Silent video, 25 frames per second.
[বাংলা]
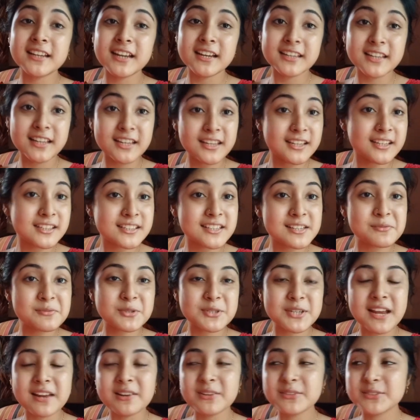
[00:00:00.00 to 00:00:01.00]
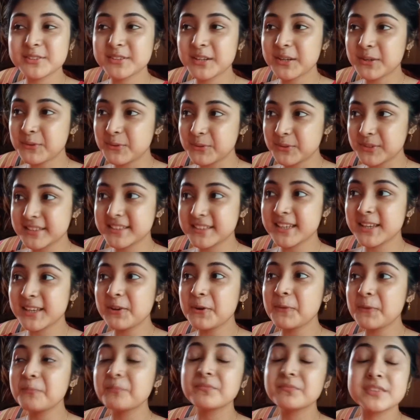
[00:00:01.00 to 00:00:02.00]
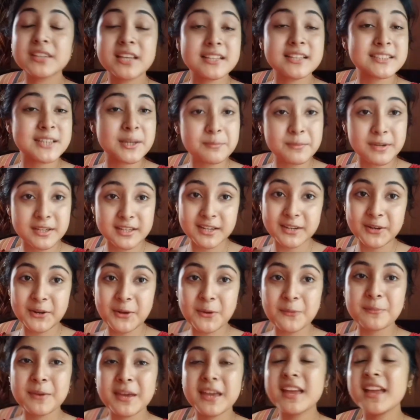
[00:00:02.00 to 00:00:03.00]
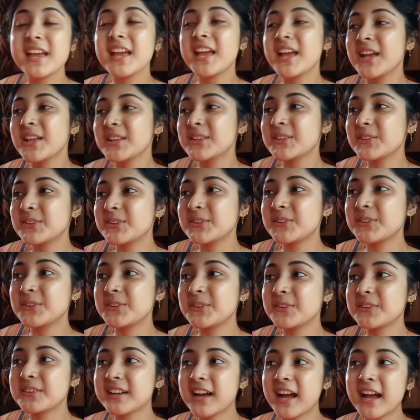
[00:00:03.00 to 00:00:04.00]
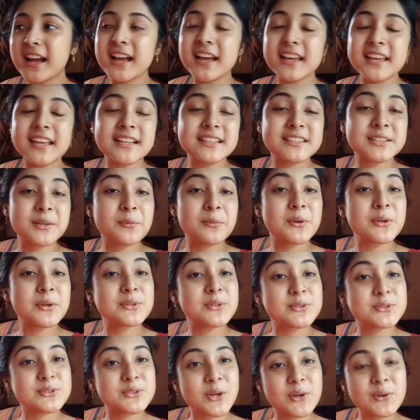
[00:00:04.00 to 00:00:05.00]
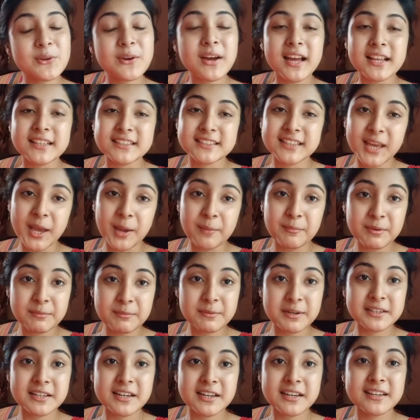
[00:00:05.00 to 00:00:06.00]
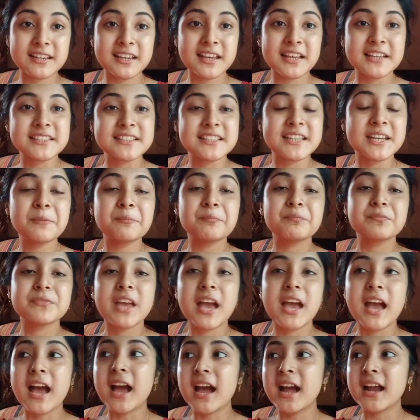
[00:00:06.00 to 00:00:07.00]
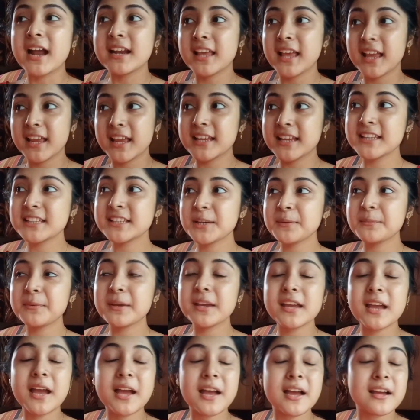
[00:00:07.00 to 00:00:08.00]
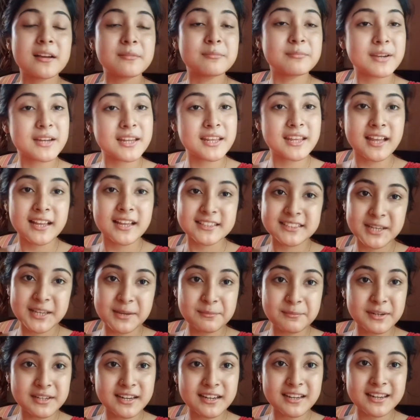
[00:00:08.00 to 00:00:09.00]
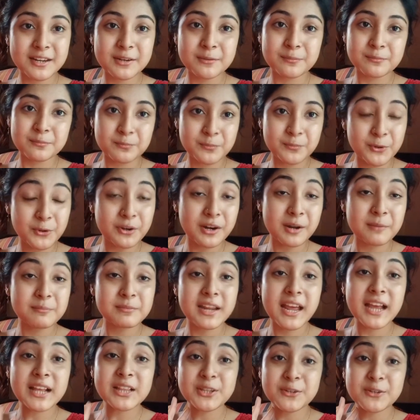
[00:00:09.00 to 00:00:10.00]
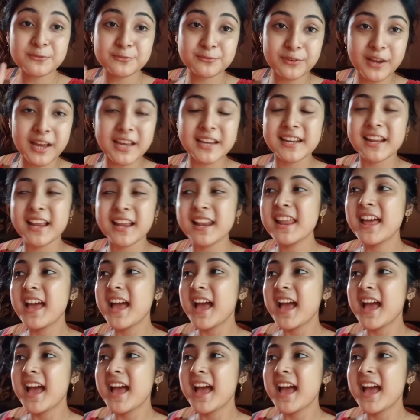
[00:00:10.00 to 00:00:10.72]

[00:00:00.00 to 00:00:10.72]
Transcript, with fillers: এটা নিয়ে নিচ্ছে বসে আলোচনা করছিল যে আজকে মাটন হবে তো কাকাই আজকে বললো তো চলো আজকে আমি মাটন নিয়ে আসি আর এই হিসেবে মানে আজকে মাটনের প্রোগ্রামটা একদম ফাইনাল